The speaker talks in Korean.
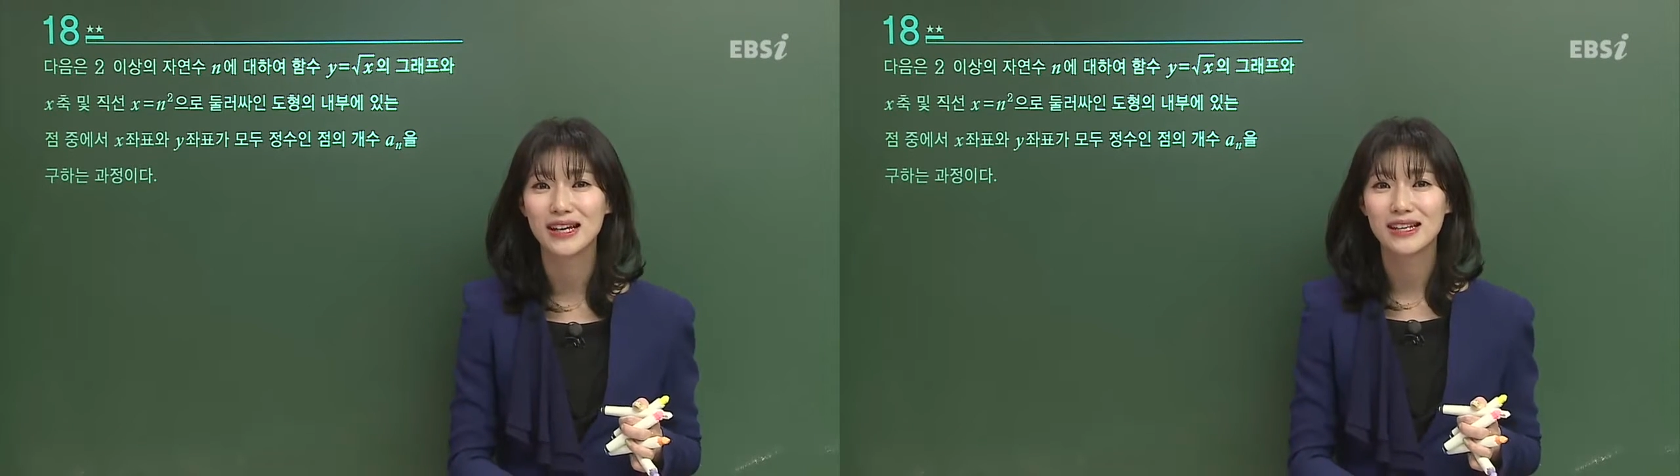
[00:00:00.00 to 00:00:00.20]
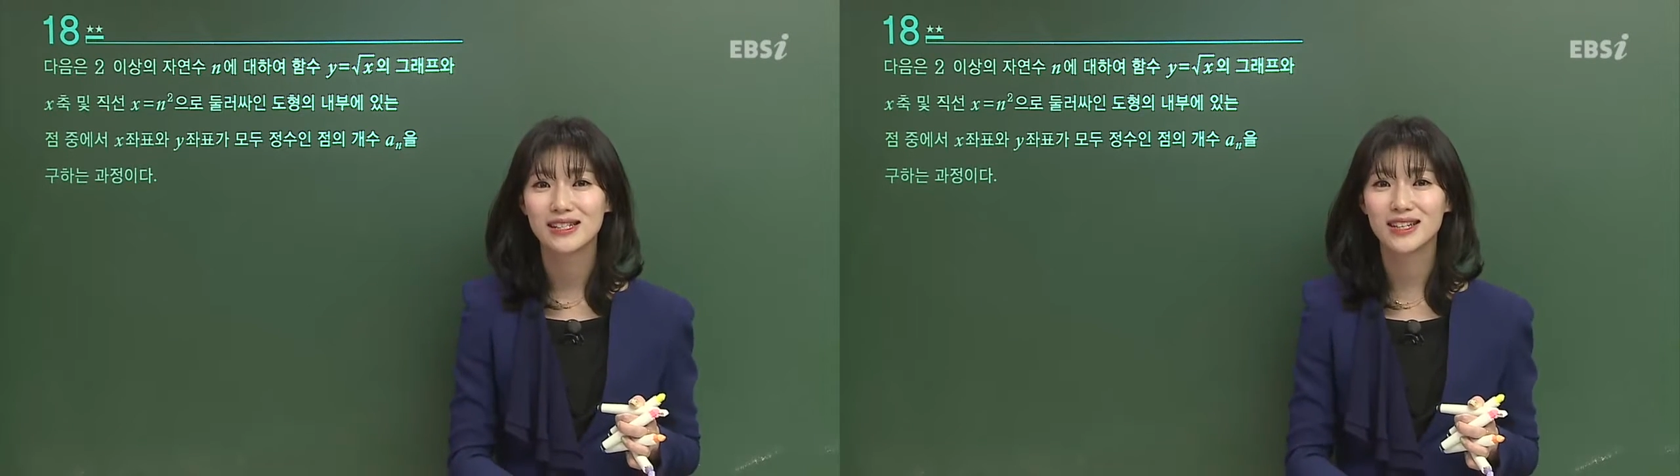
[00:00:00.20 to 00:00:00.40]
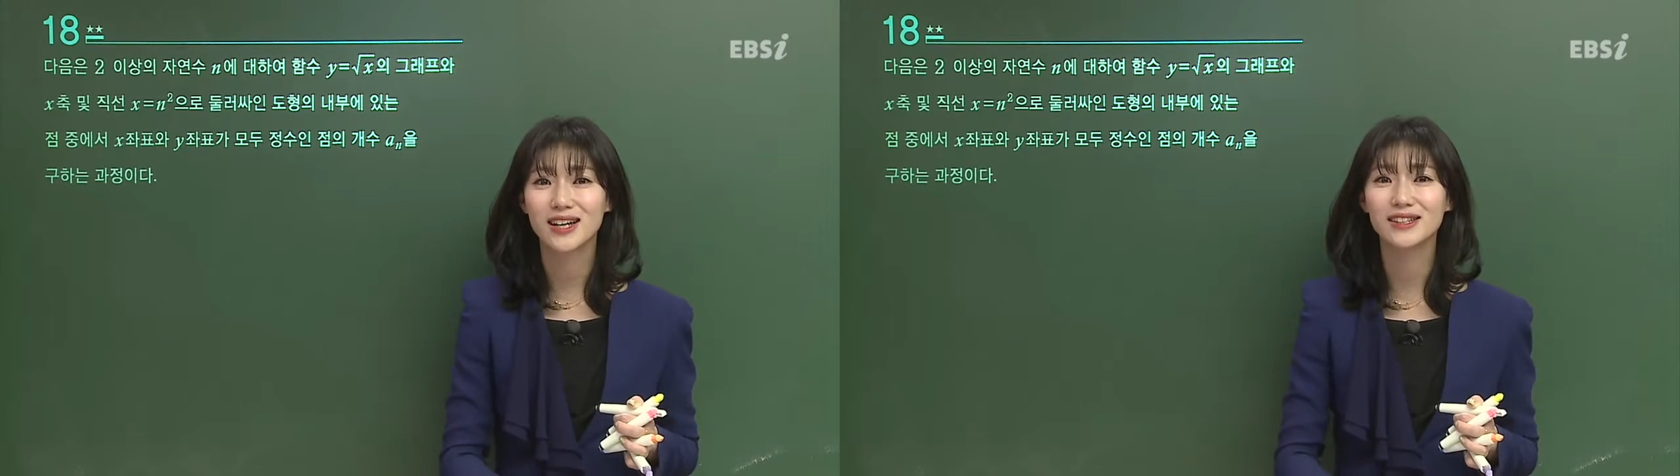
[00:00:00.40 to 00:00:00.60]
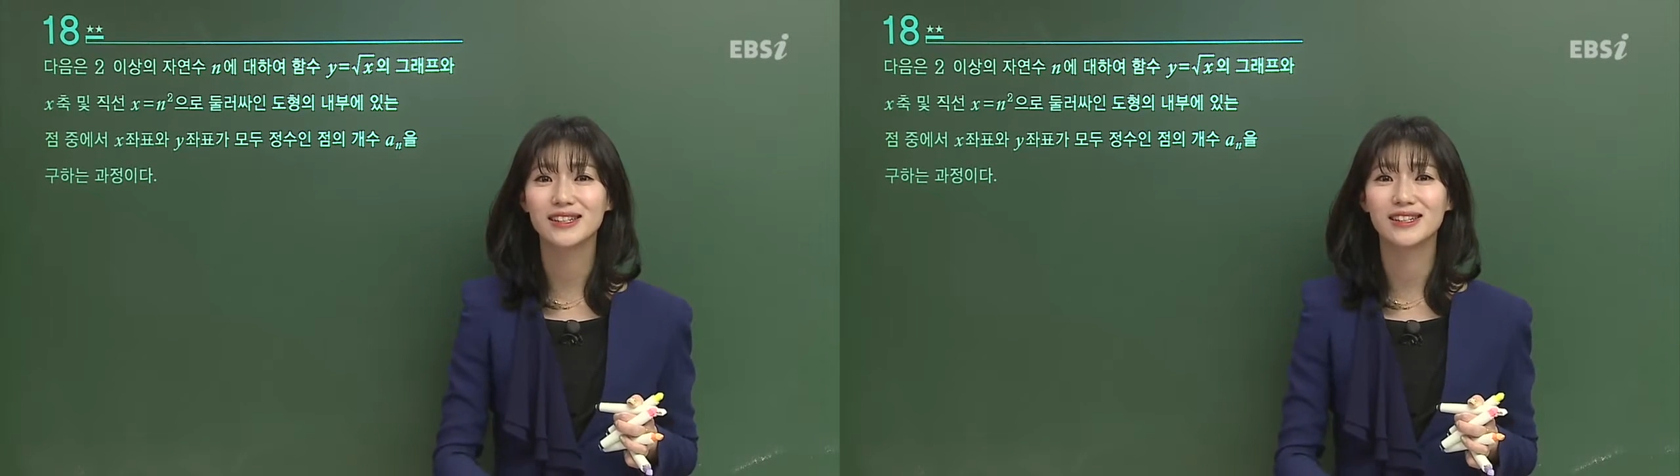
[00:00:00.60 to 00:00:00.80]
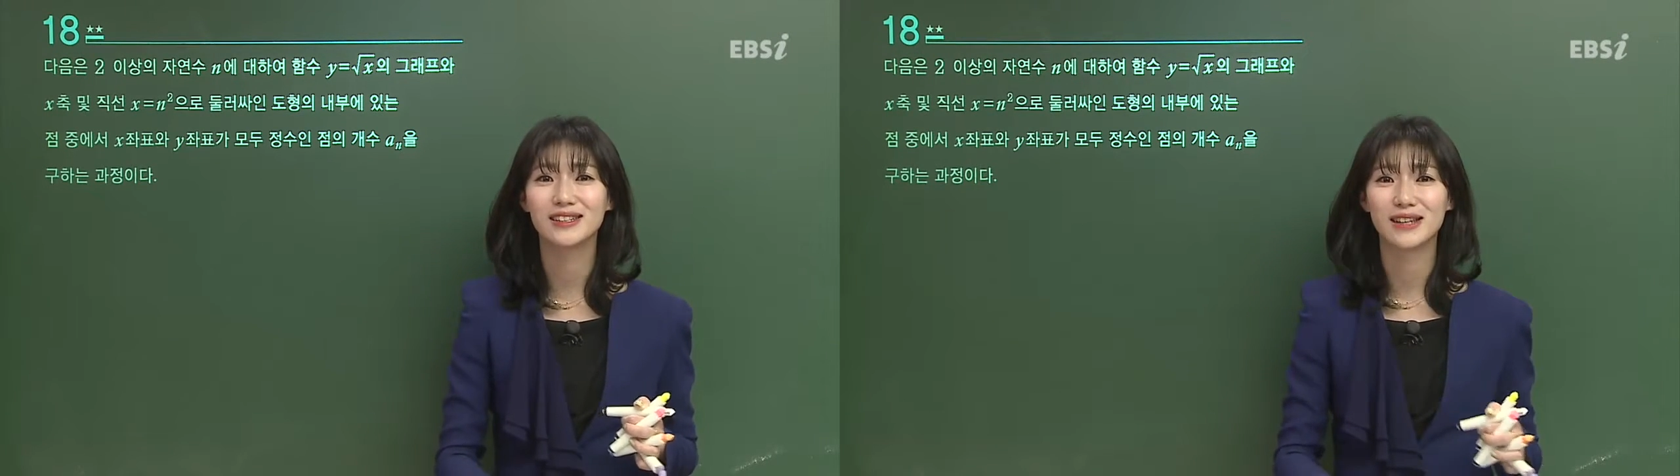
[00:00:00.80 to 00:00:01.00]

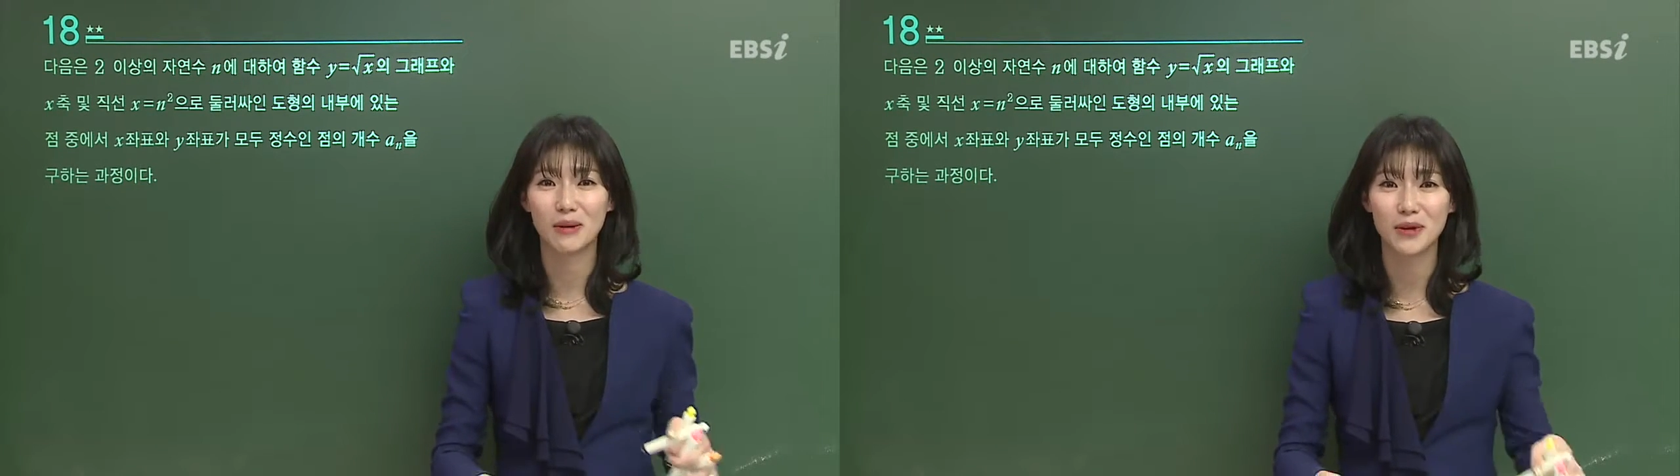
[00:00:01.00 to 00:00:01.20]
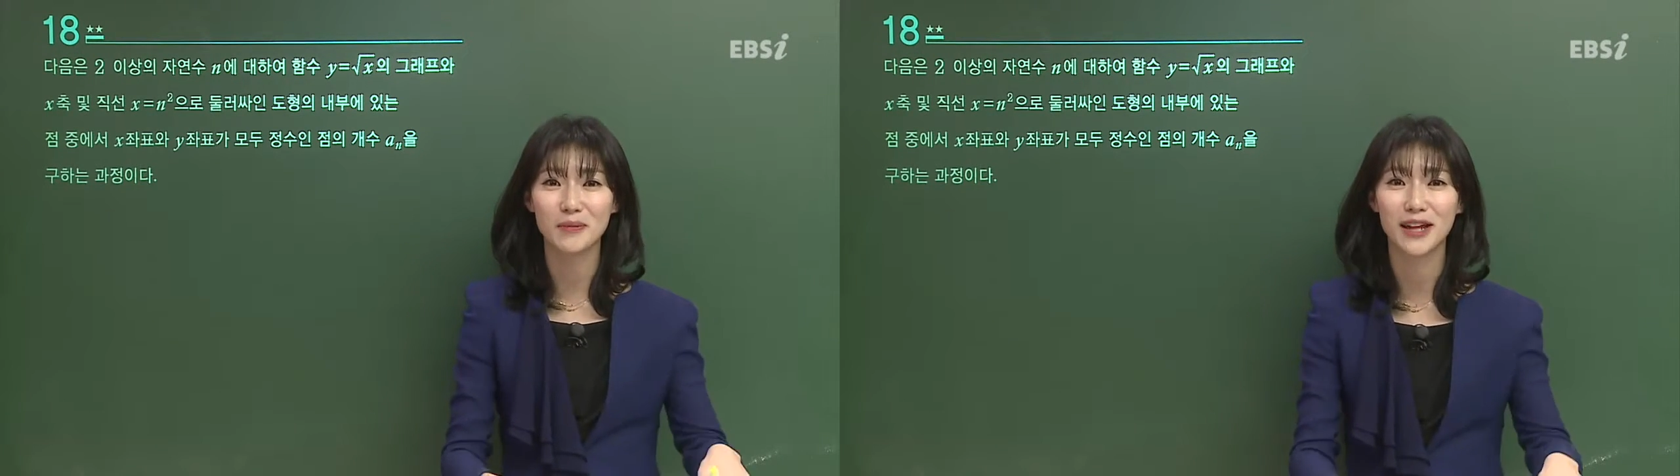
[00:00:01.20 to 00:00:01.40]
시간을 낭비하면